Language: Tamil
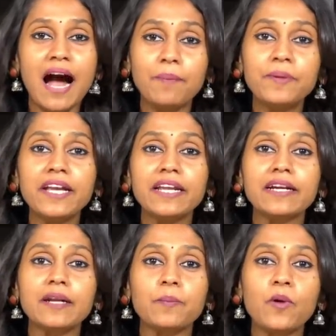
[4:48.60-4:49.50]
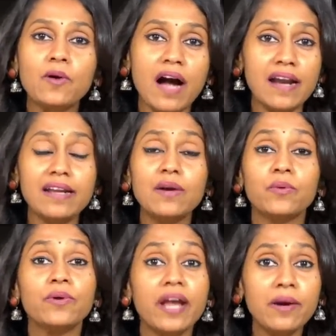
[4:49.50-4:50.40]
அப்படி இருக்கிறப்போ காலையில
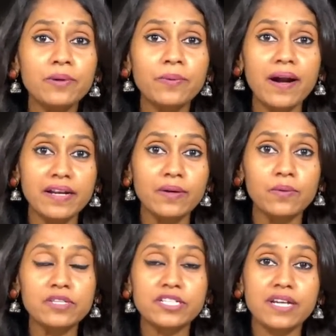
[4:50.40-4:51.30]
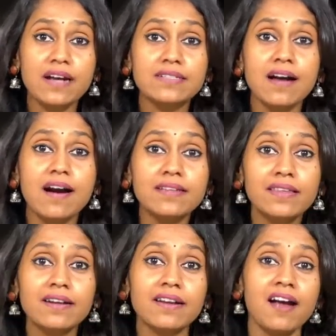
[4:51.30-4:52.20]
ஒரே ஒரு வாட்டி குளிச்சுட்டா
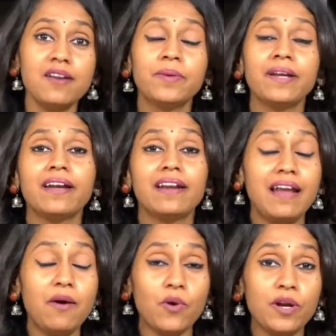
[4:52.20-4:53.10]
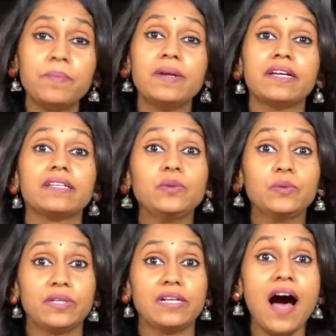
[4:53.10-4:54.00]
சாயந்தரம் நாலு மணிக்கெல்லாம் உடம்புல இருந்து
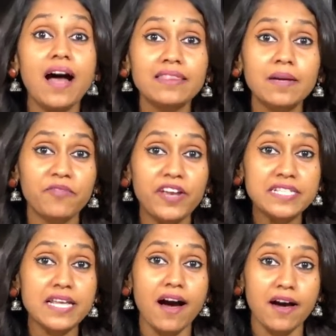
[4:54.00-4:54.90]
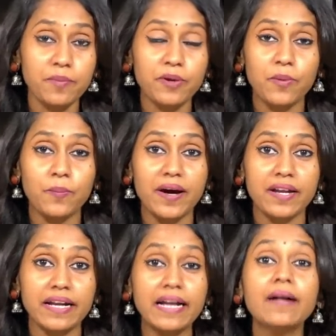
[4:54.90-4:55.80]
ஒரு நாத்தம் வீச ஆரம்பிக்கும்
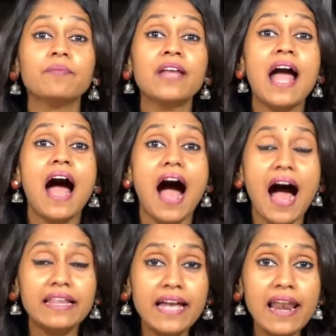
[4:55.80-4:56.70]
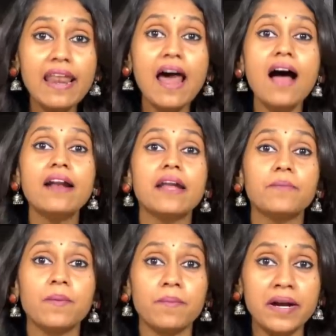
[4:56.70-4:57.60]
பாருங்க அதெல்லாம்
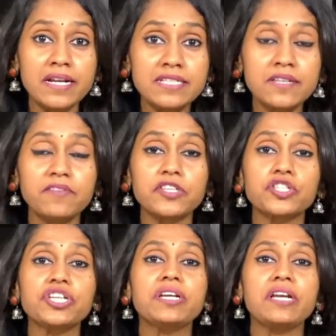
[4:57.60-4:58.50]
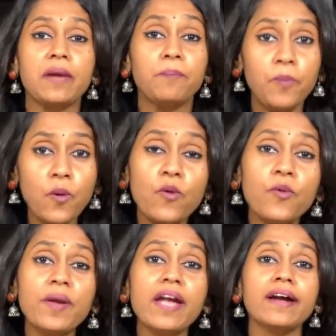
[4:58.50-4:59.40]
நம்ம மனசு வச்சு
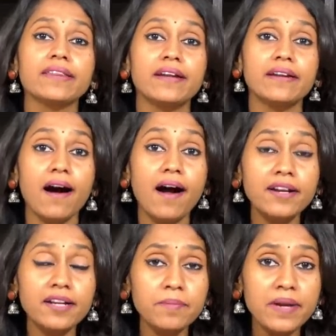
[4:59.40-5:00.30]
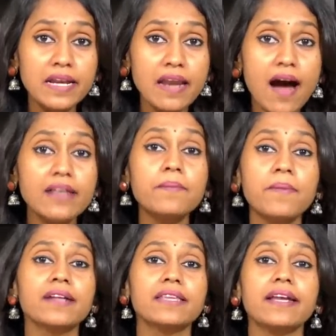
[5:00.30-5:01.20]
எப்பவுமே அந்த நாற்றம் இல்லாத
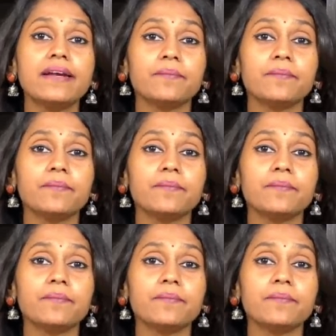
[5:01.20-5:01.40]
மாதிரி